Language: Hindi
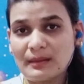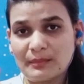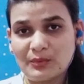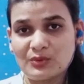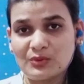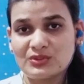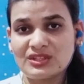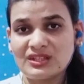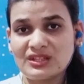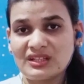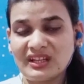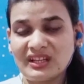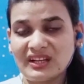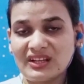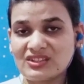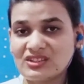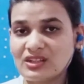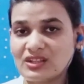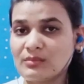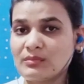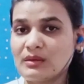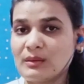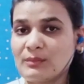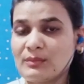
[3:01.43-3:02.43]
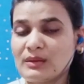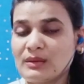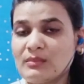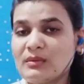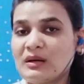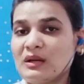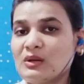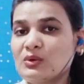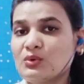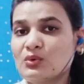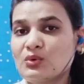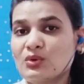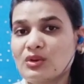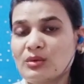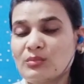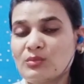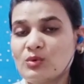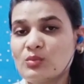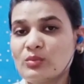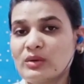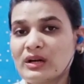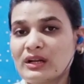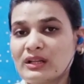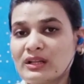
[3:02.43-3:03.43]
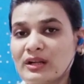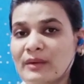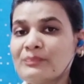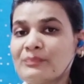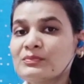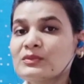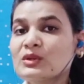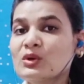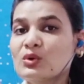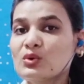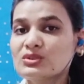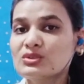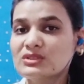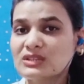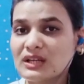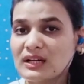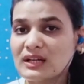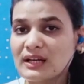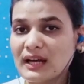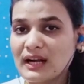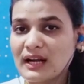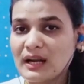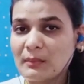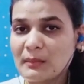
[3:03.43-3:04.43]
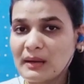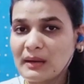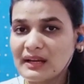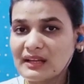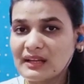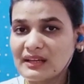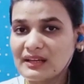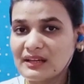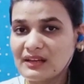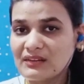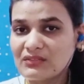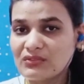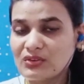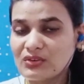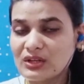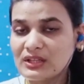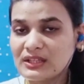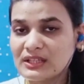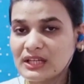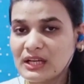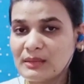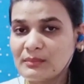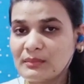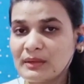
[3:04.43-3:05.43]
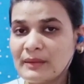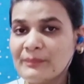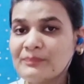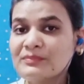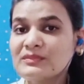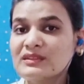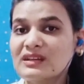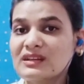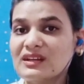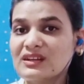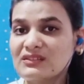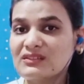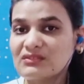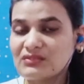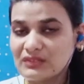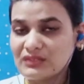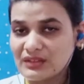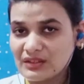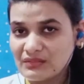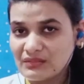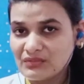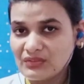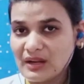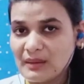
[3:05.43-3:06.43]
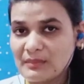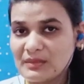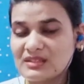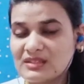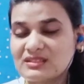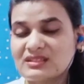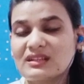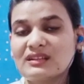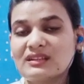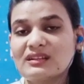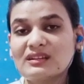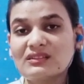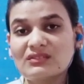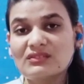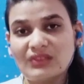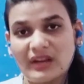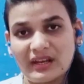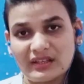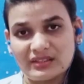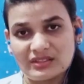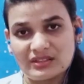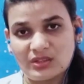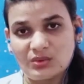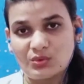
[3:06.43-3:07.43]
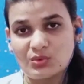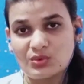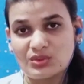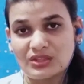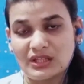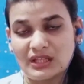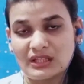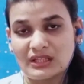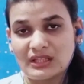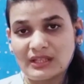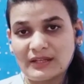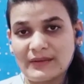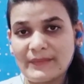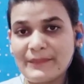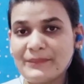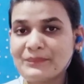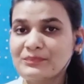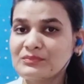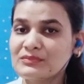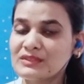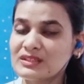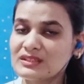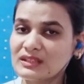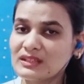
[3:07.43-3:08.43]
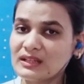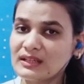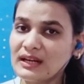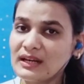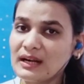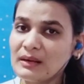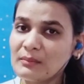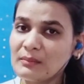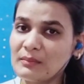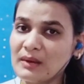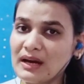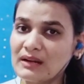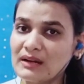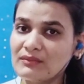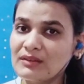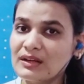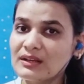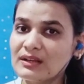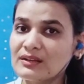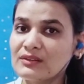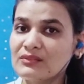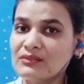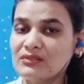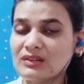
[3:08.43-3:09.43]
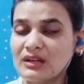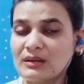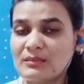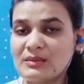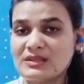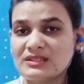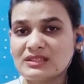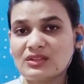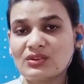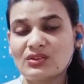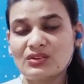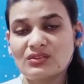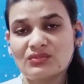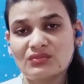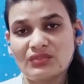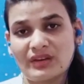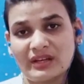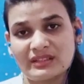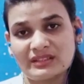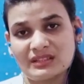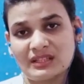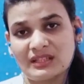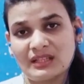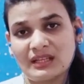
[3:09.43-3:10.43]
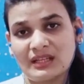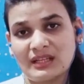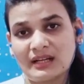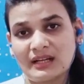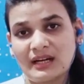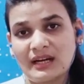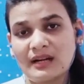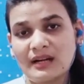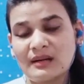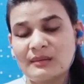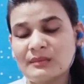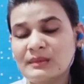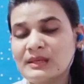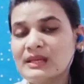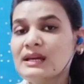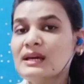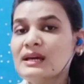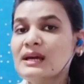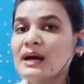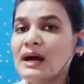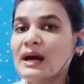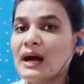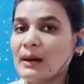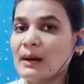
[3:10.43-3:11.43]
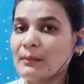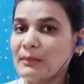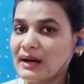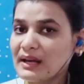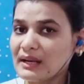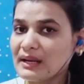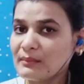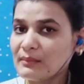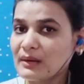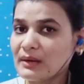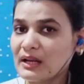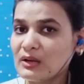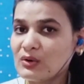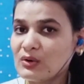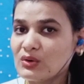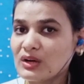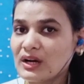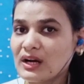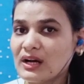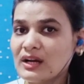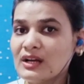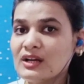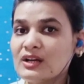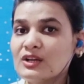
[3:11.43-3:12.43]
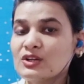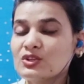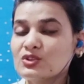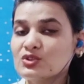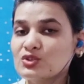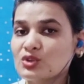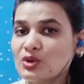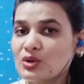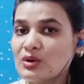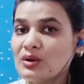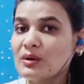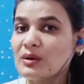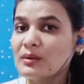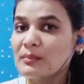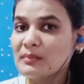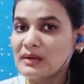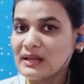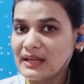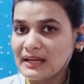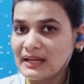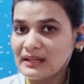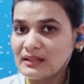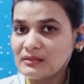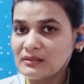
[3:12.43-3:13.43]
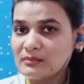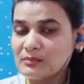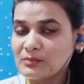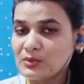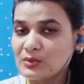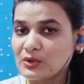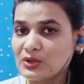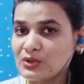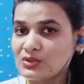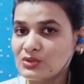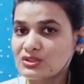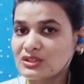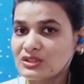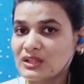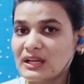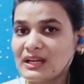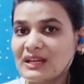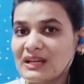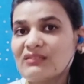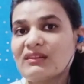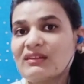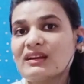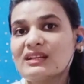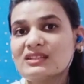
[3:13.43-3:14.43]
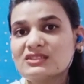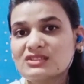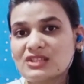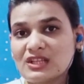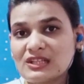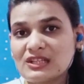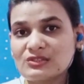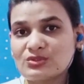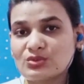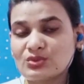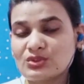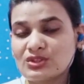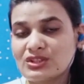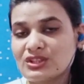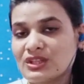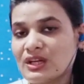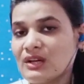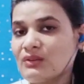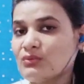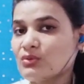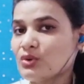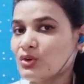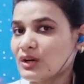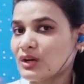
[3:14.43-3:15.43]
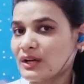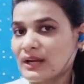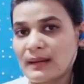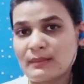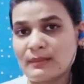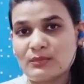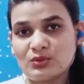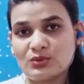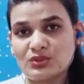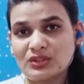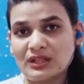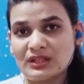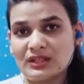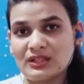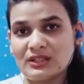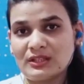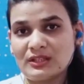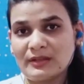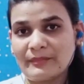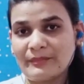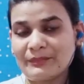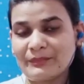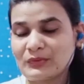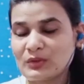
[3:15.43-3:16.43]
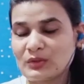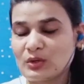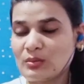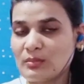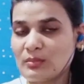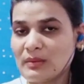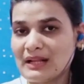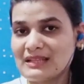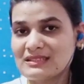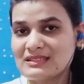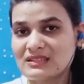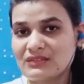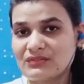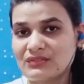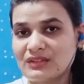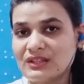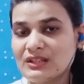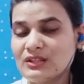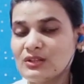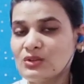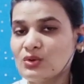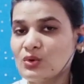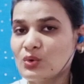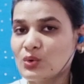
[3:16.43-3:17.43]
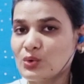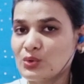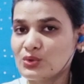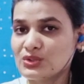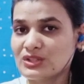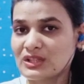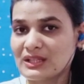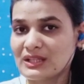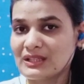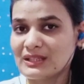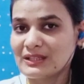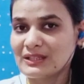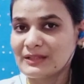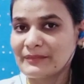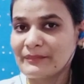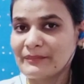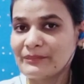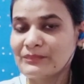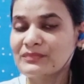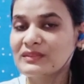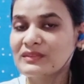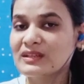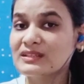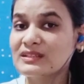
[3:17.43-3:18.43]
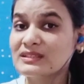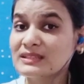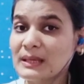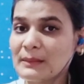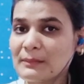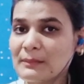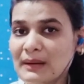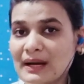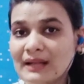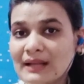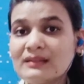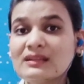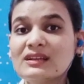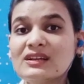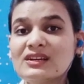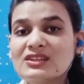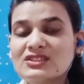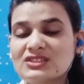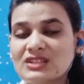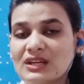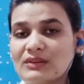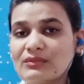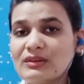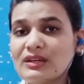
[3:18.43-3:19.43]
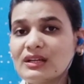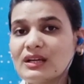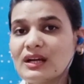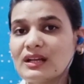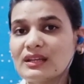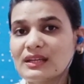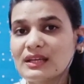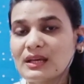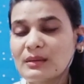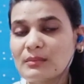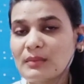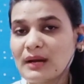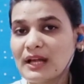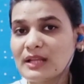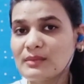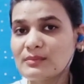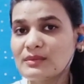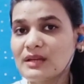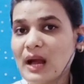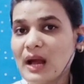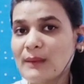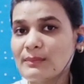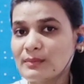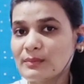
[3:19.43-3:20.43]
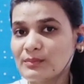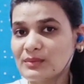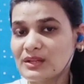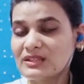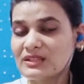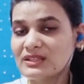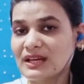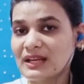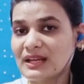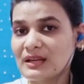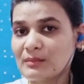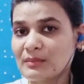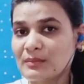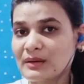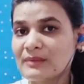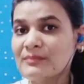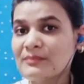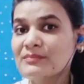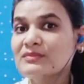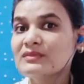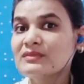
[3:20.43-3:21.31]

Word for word: अपोजिट डायरेक्शन में अपने बालों को रिमूव करना उसके कारण हमारे हेयर फॉलिकल में इन्फ्लामेशन इन्फेक्शन हो जाता है जिसके कारण बार बार इन्फ्लामेशन और इन्फेक्शन के कारण भी हमारे बालों का जो मिलेनिन प्रोड्यूस करने वाली सेल्स होती हैं वो खराब हो जाती हैं और बाल सफेद हो जाते हैं इसके बाद शेविंग करने के बाद भी आप अपने चेहरे पर